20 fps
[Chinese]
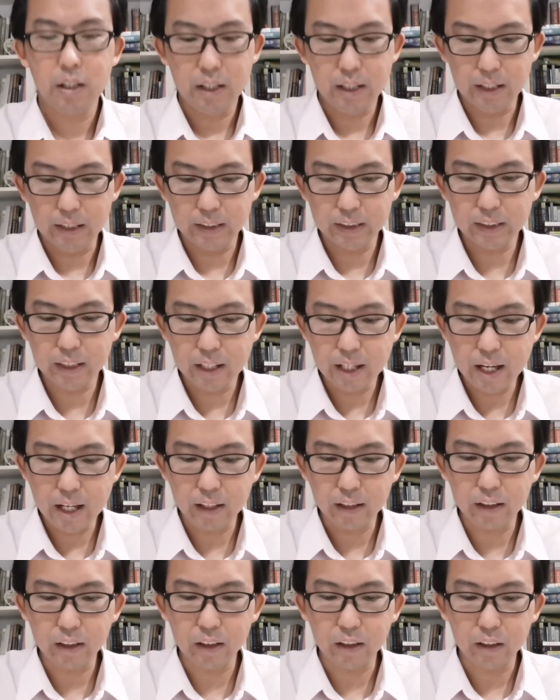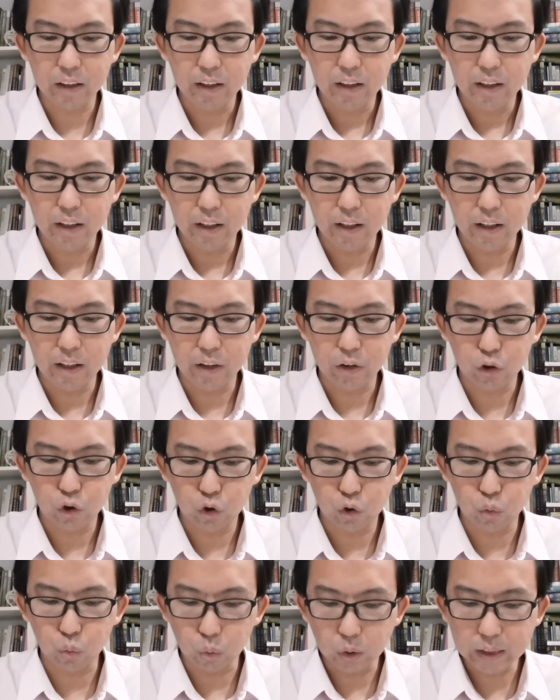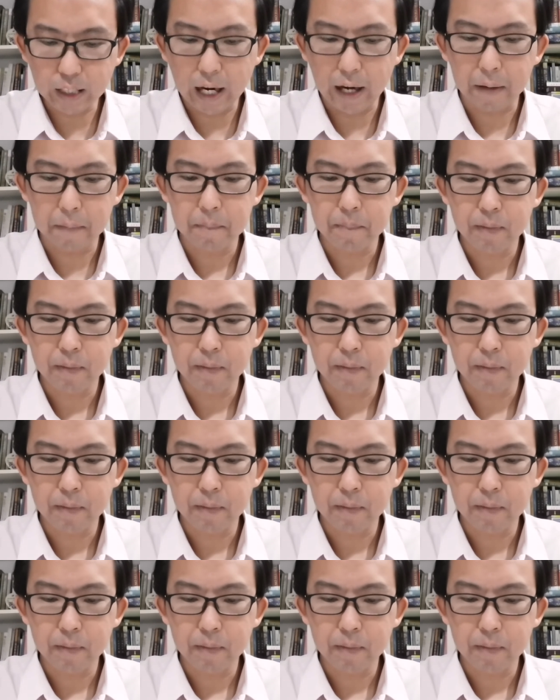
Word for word: 以色列的呃族长，